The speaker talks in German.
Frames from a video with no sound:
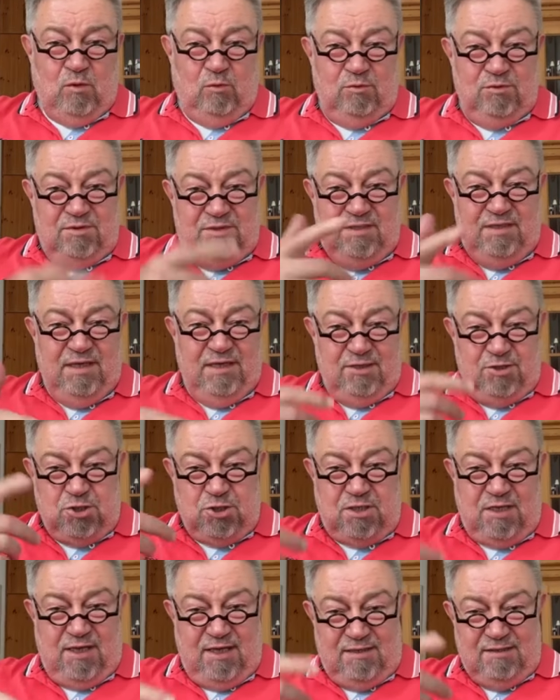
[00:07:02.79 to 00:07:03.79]
Und die
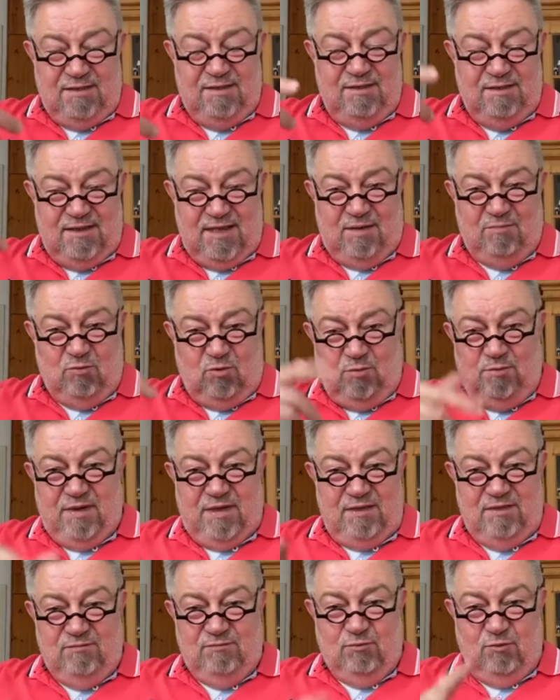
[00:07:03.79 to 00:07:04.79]
entsteht in dem
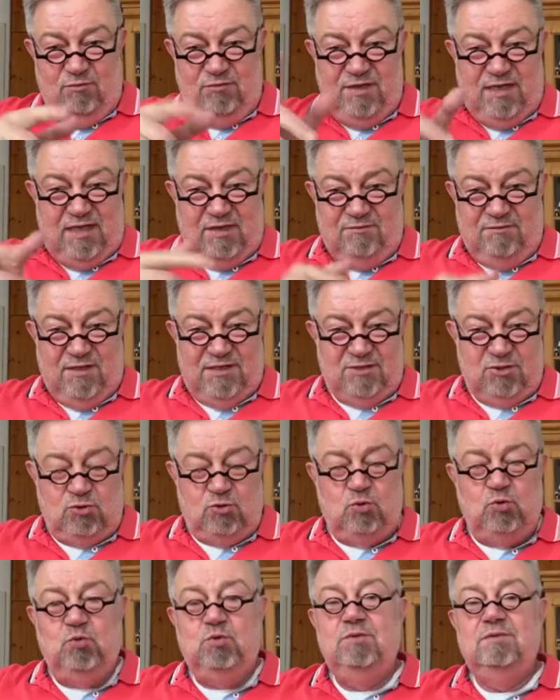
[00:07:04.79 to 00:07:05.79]
Moment, wo wir
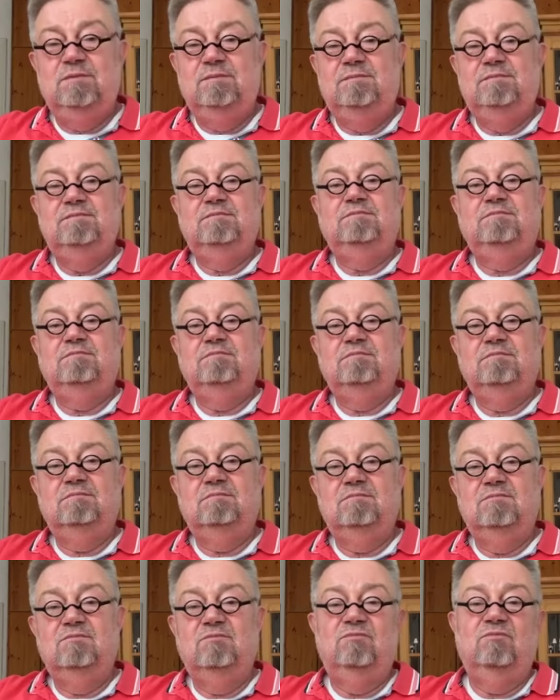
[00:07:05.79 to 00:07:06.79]
etwas tun,
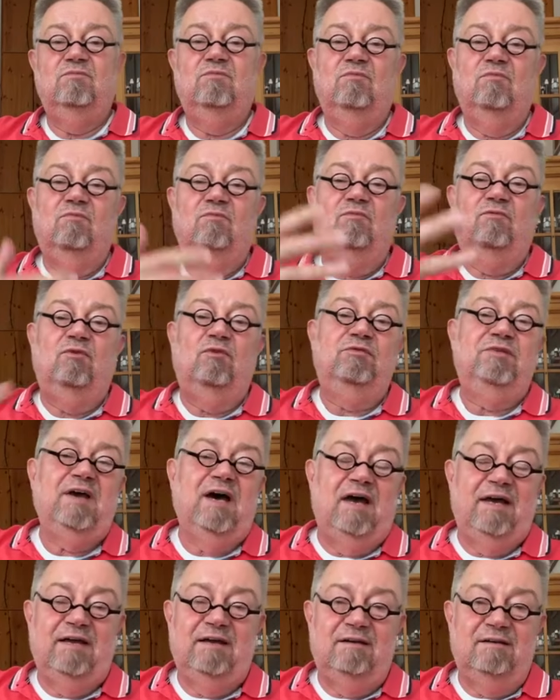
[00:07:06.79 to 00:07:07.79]
wo
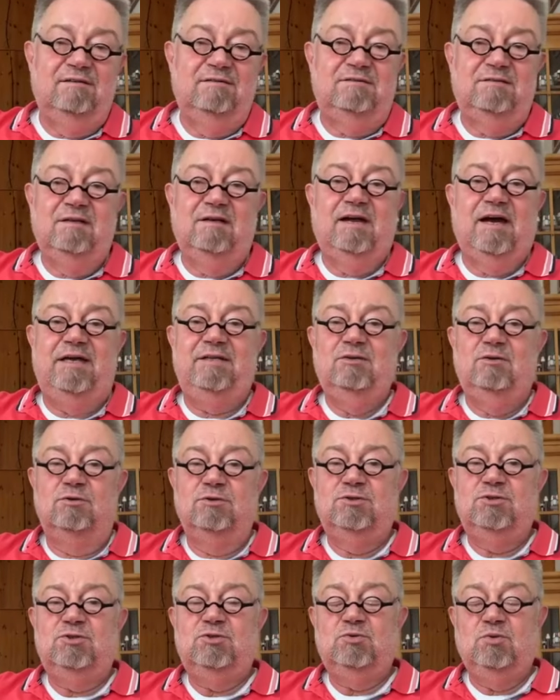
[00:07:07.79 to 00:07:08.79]
wir eigentlich keine
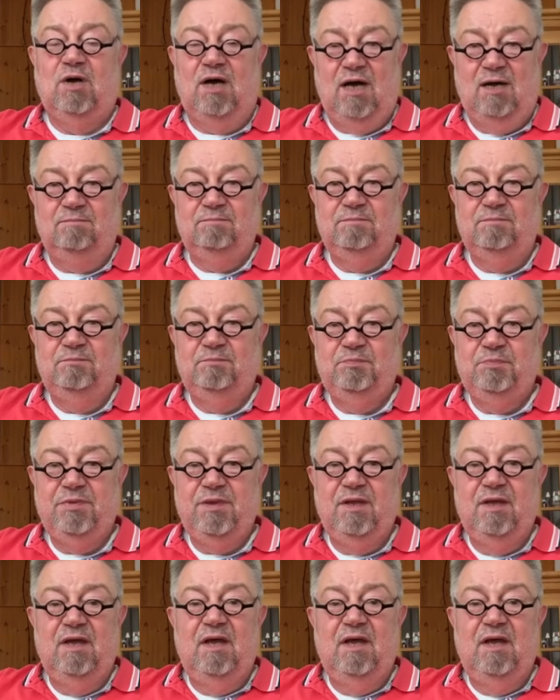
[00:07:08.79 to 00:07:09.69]
Lust zu haben,